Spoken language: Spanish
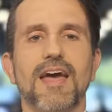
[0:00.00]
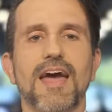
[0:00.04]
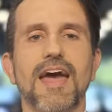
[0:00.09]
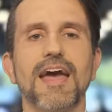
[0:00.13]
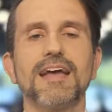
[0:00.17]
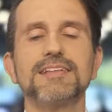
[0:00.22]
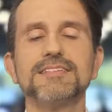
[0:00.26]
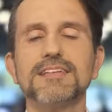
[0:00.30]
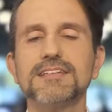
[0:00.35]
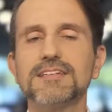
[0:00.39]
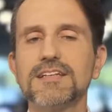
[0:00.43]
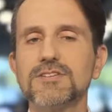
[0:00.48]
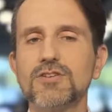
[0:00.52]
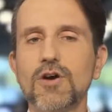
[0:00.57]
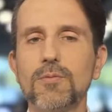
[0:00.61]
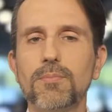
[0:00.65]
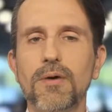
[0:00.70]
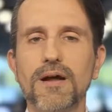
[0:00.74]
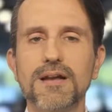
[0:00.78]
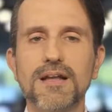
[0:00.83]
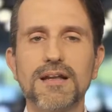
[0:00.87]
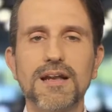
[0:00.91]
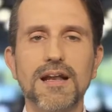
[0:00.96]
En distintos
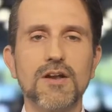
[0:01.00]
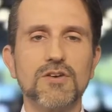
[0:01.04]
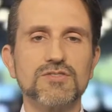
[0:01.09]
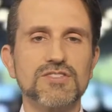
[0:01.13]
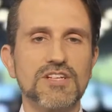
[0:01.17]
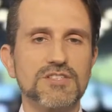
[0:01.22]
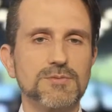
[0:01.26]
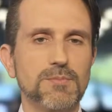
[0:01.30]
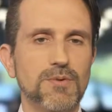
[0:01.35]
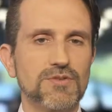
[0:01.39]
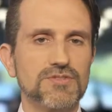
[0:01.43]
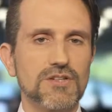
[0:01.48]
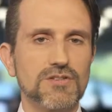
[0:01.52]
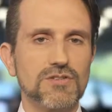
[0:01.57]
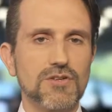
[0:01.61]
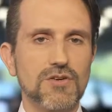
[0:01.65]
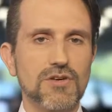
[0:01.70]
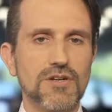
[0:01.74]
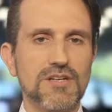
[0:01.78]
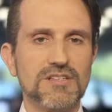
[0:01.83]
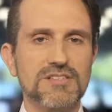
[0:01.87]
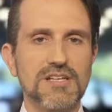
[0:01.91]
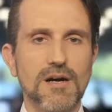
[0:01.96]
paneles los
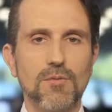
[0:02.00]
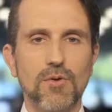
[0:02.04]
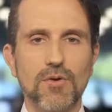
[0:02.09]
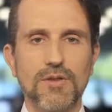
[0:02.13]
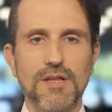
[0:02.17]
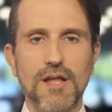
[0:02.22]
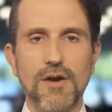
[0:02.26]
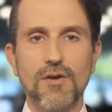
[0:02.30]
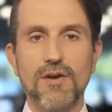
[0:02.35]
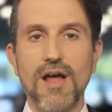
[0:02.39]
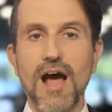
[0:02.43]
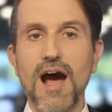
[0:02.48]
expositores abordaron